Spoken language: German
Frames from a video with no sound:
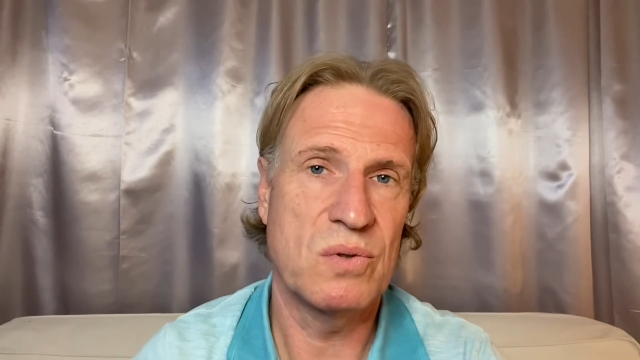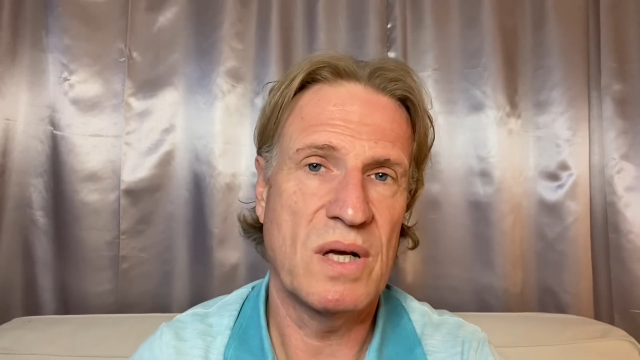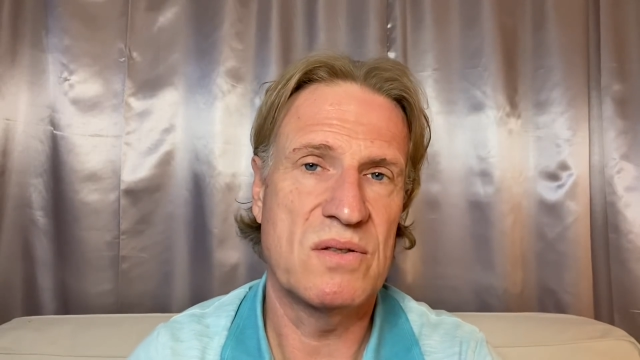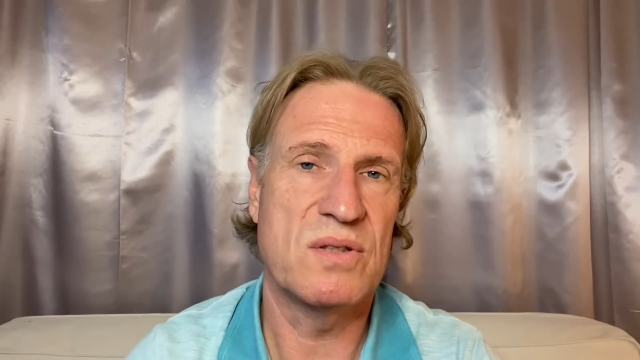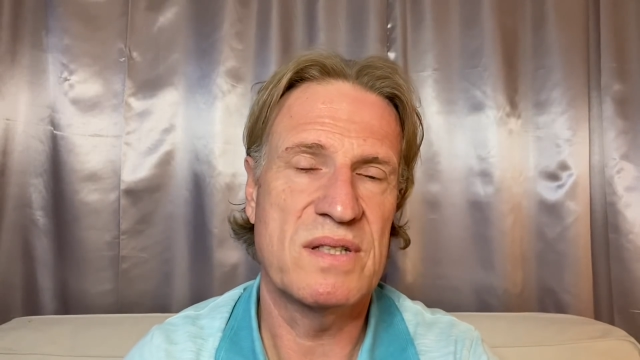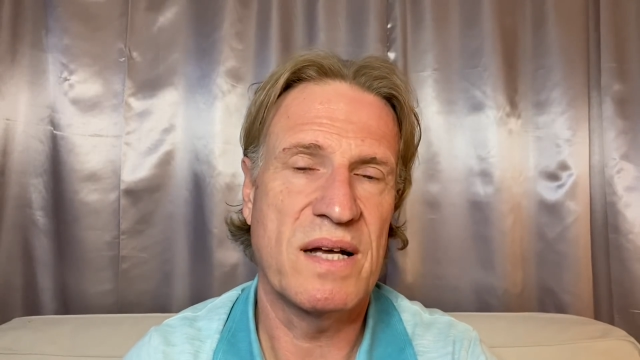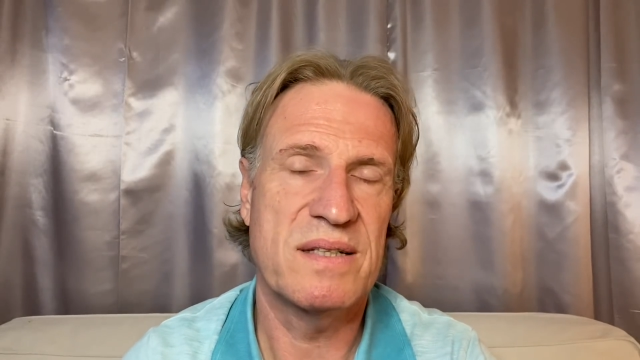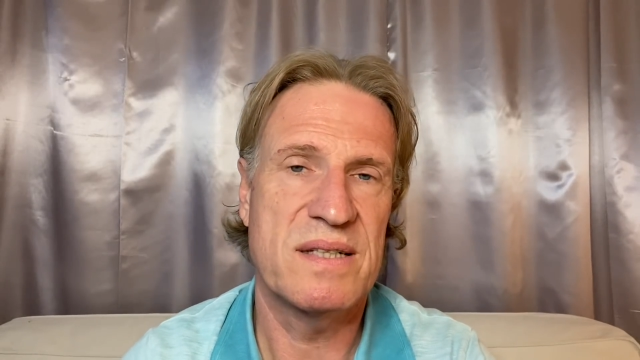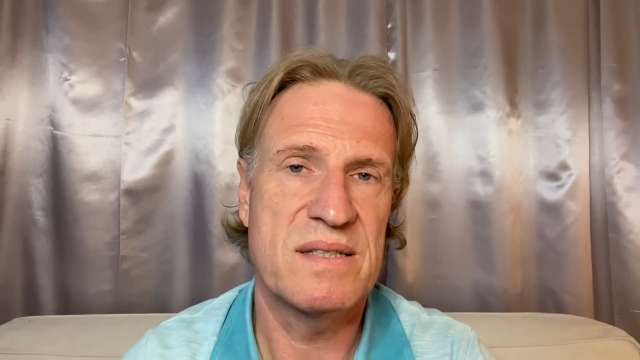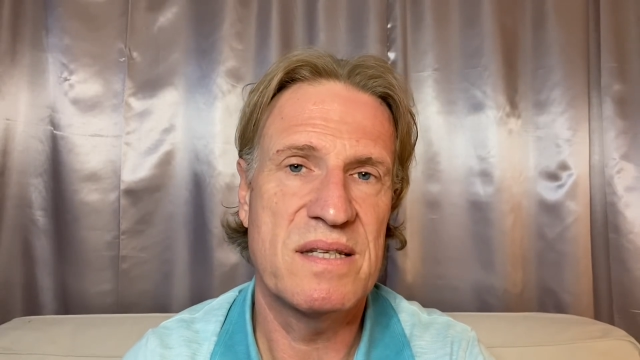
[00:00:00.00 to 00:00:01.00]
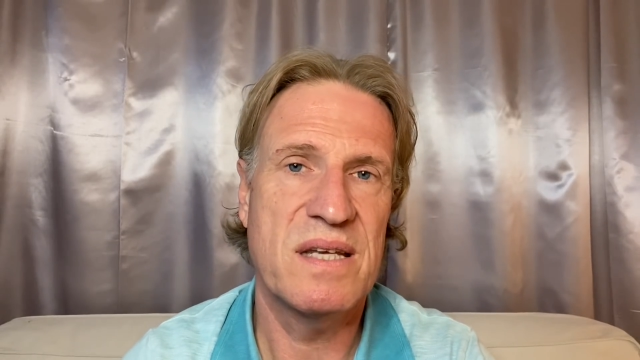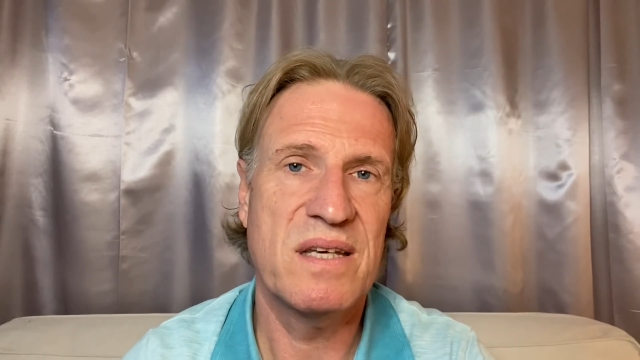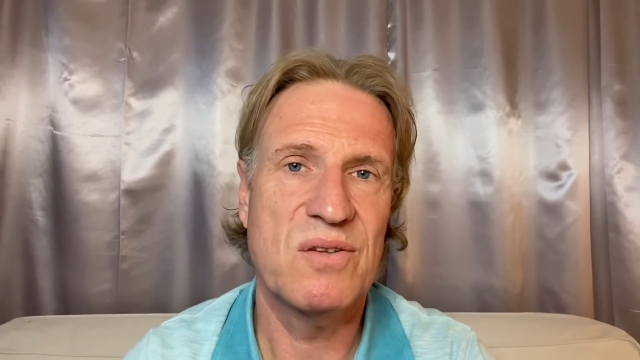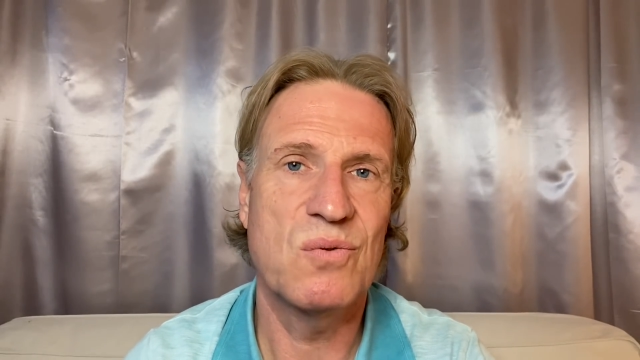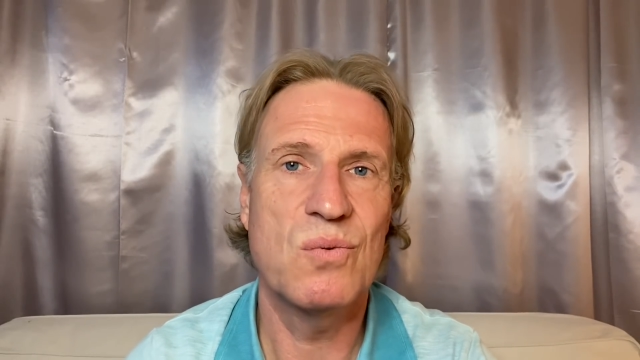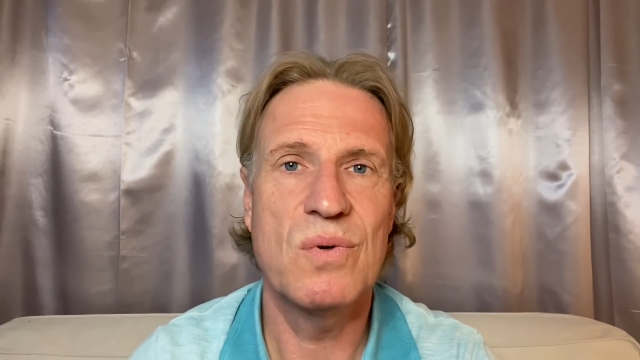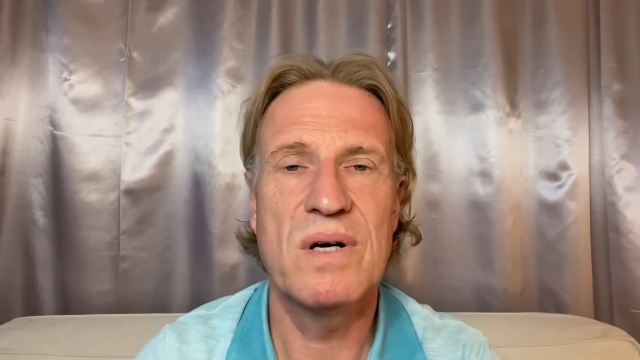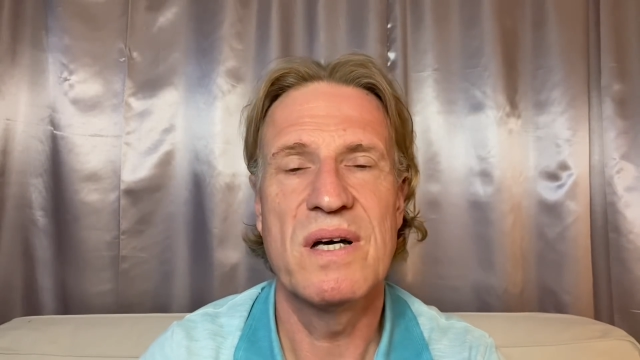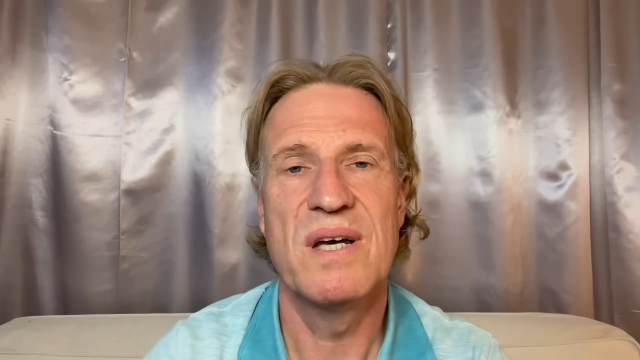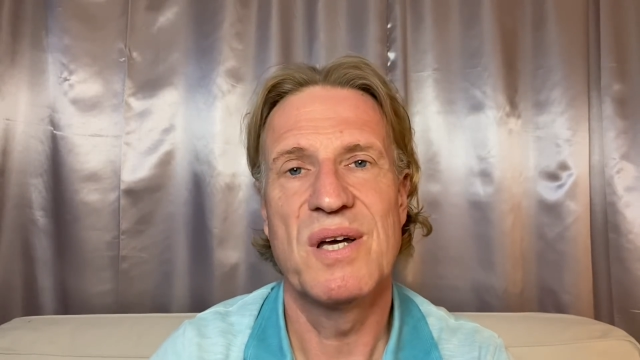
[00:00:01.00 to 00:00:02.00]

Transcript: Also es hat jetzt nicht nur